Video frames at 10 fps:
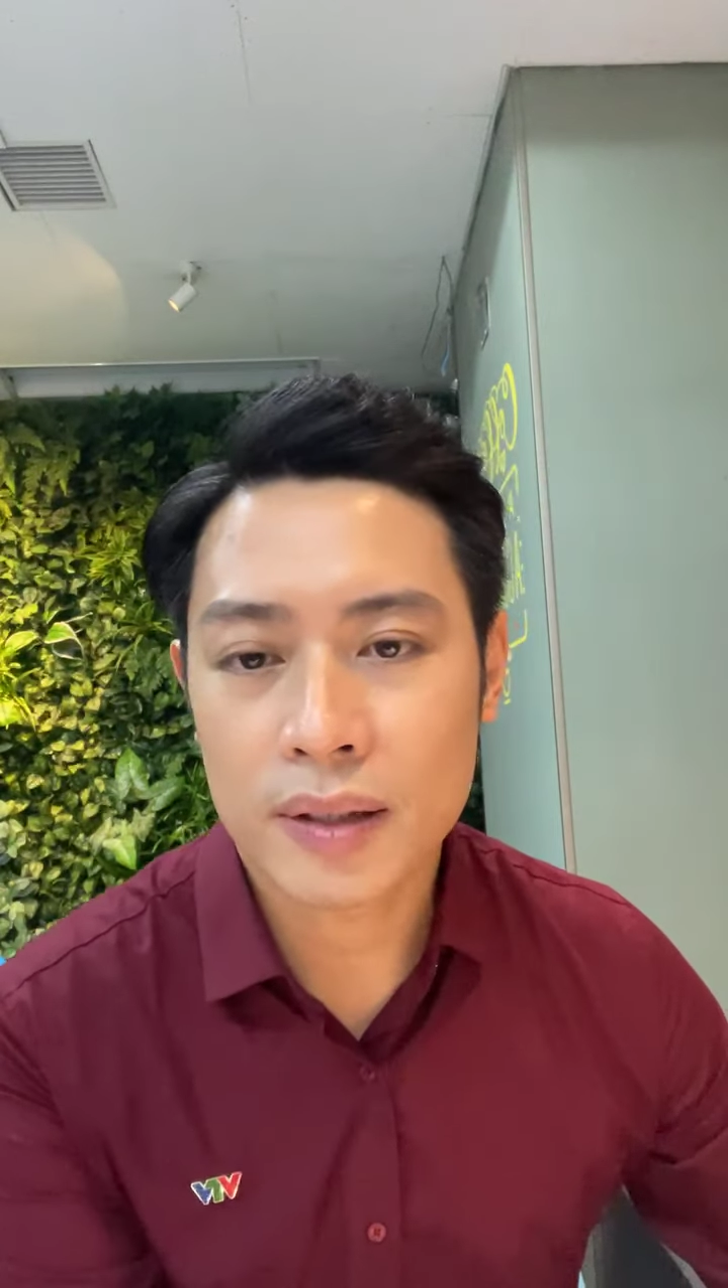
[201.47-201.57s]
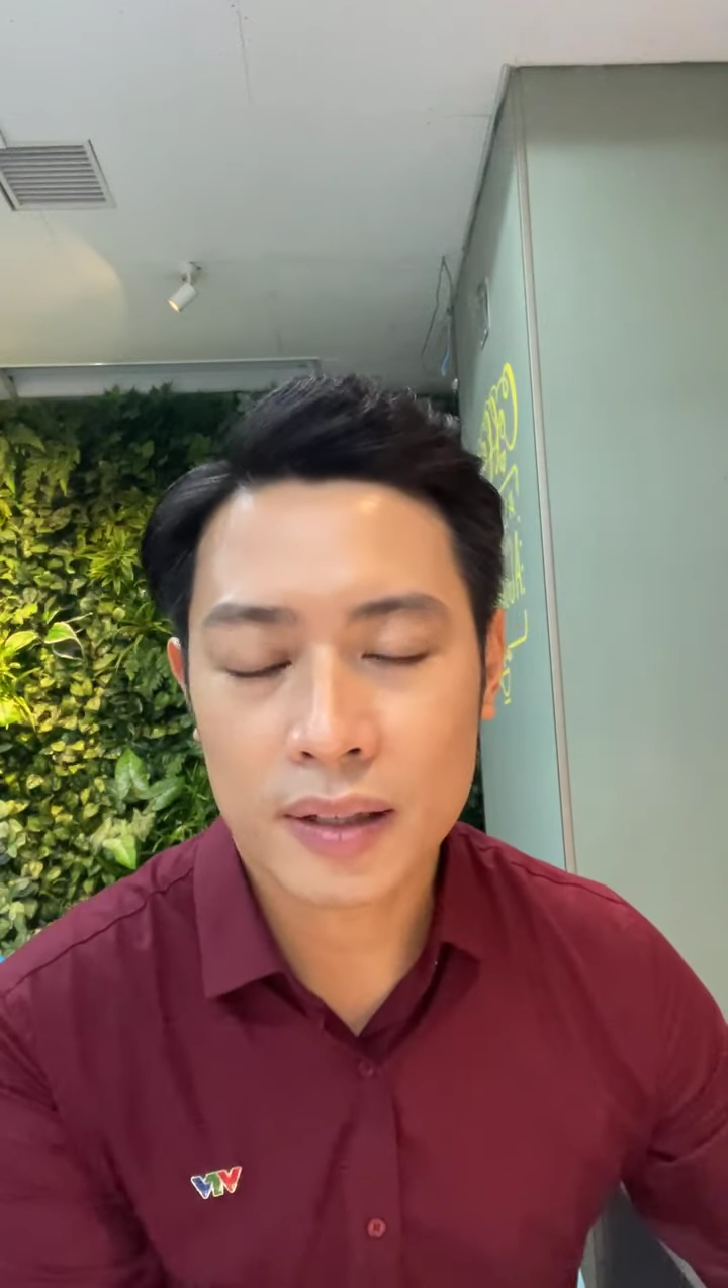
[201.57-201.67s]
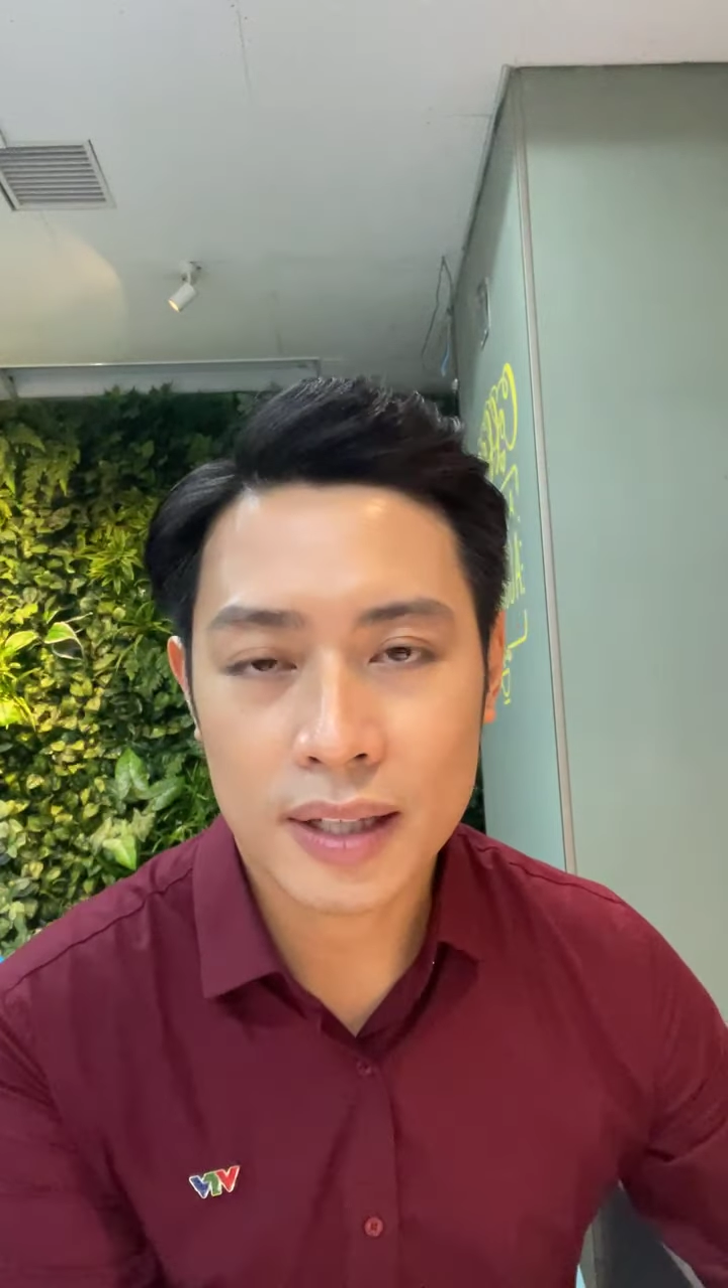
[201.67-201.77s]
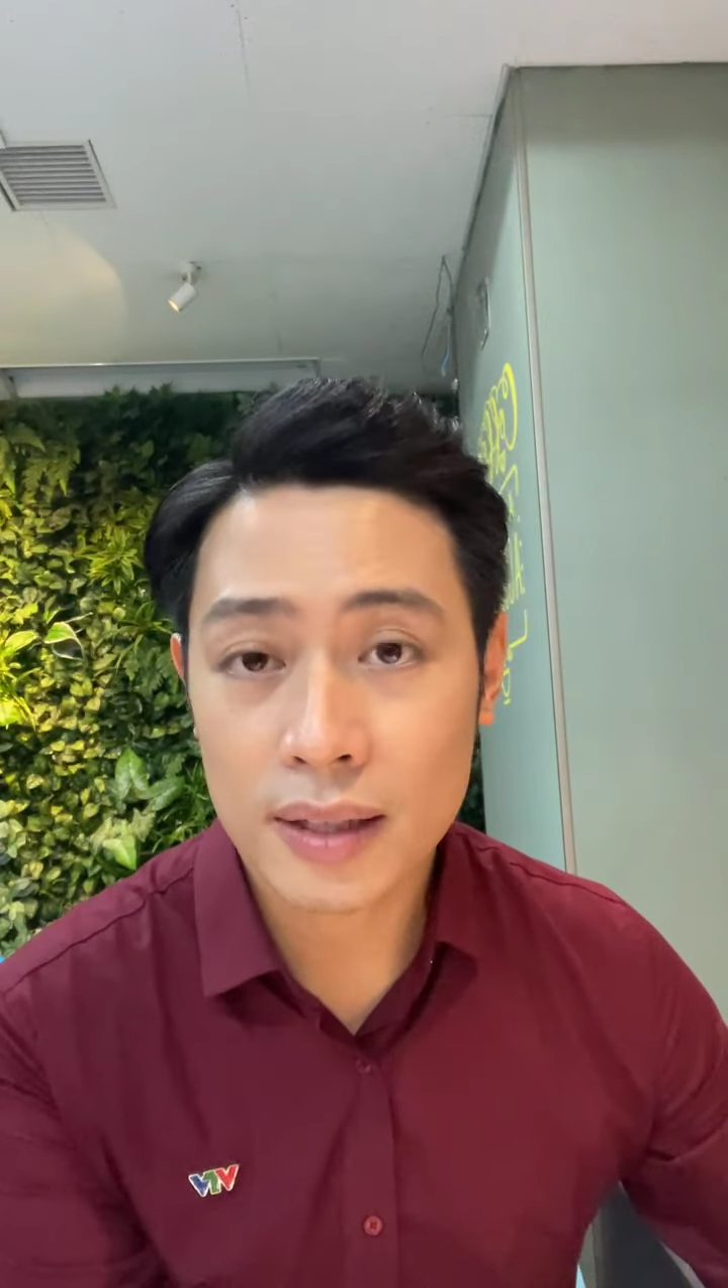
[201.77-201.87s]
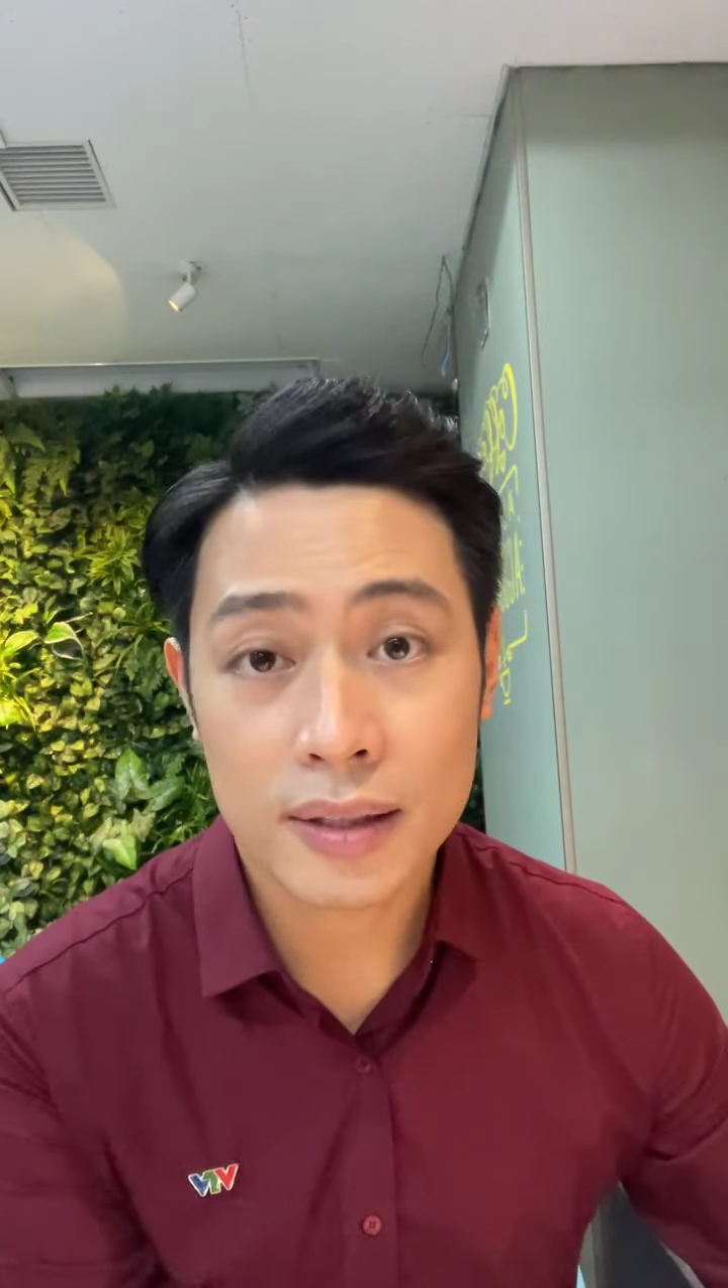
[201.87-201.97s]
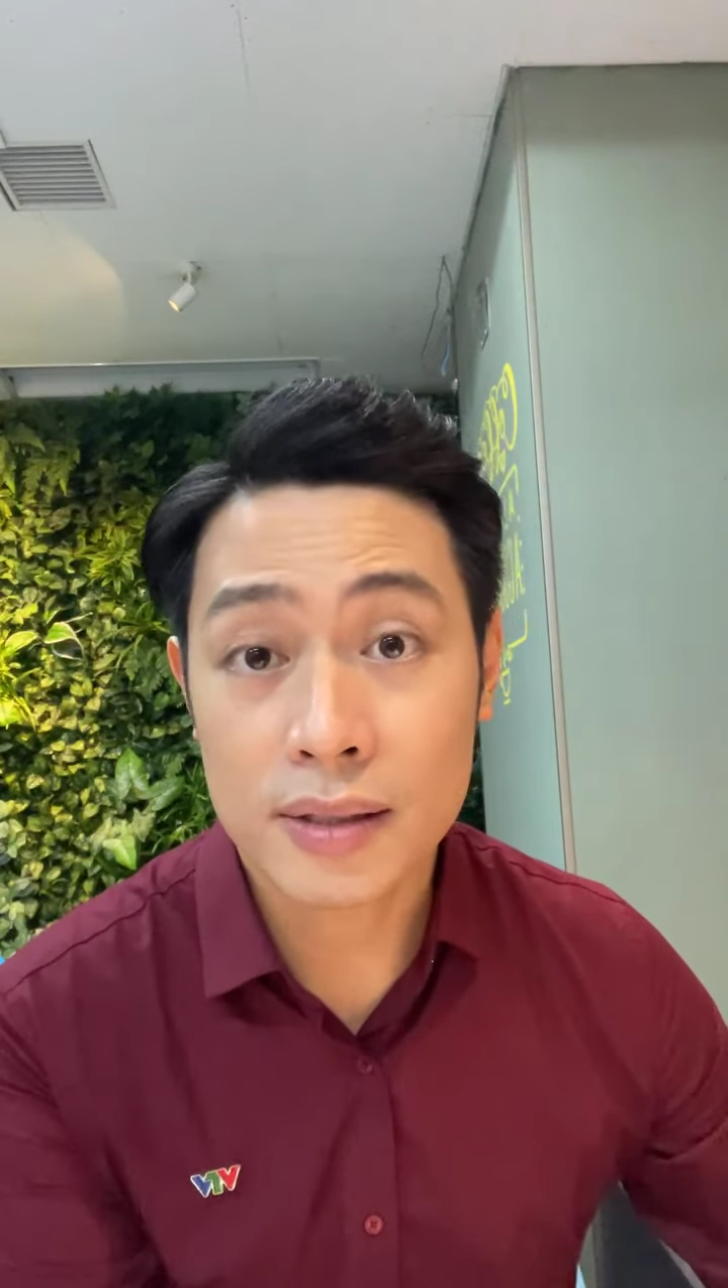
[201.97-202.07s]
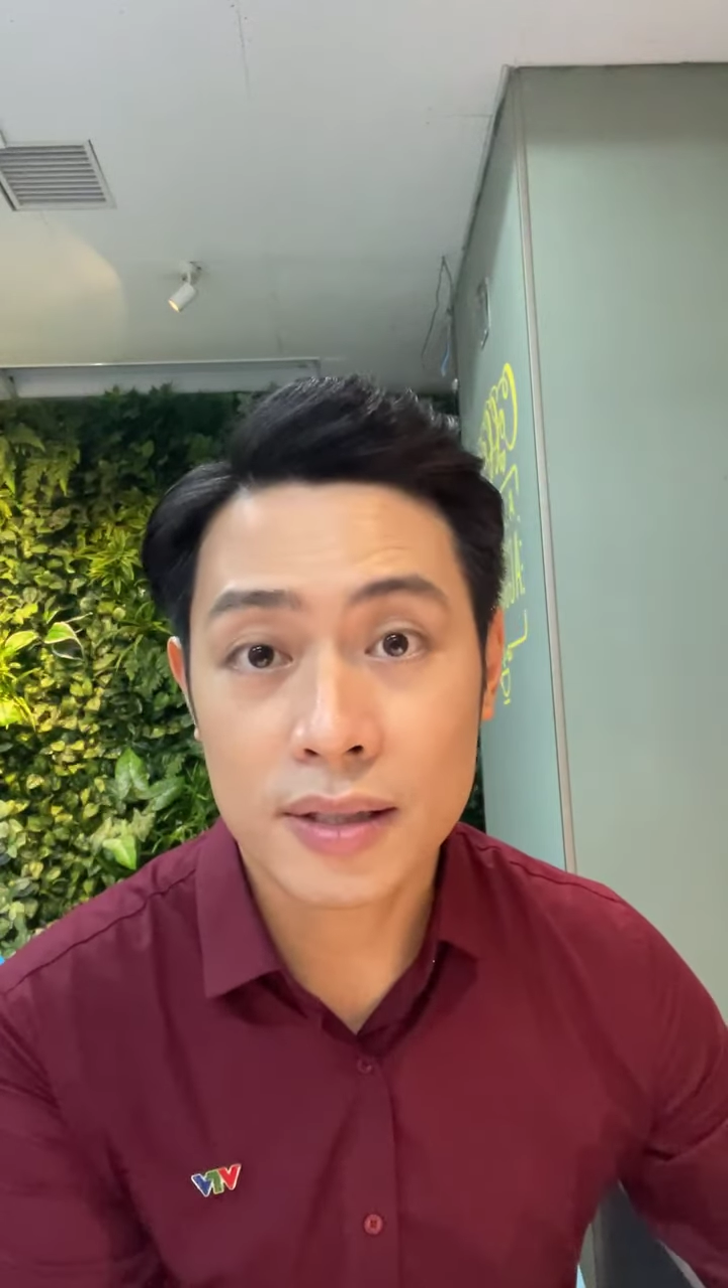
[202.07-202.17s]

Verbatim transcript: thời tiết